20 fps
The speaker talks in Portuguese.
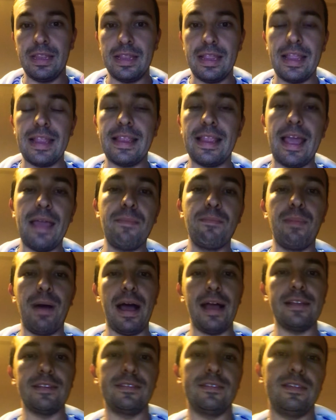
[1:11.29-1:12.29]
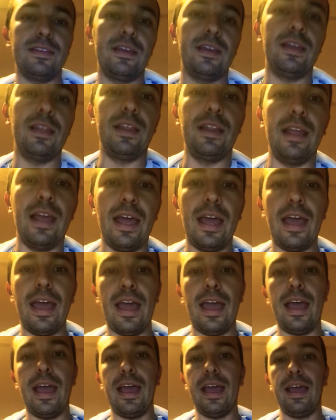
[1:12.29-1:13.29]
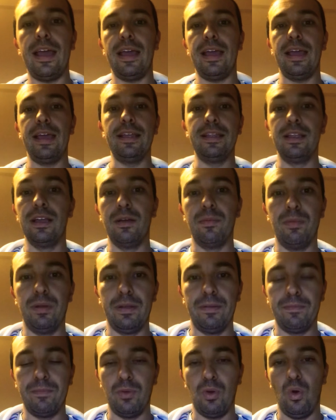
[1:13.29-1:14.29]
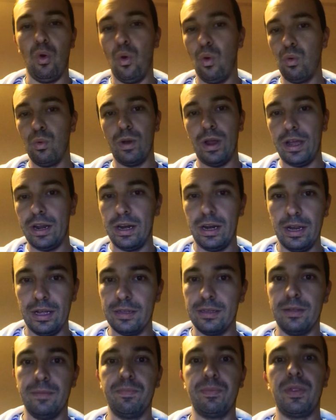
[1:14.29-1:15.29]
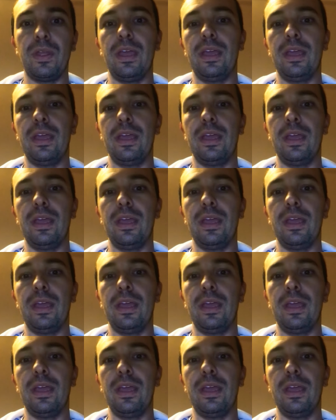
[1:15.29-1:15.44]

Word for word: que tem base é, em Dublin ou na Irlanda.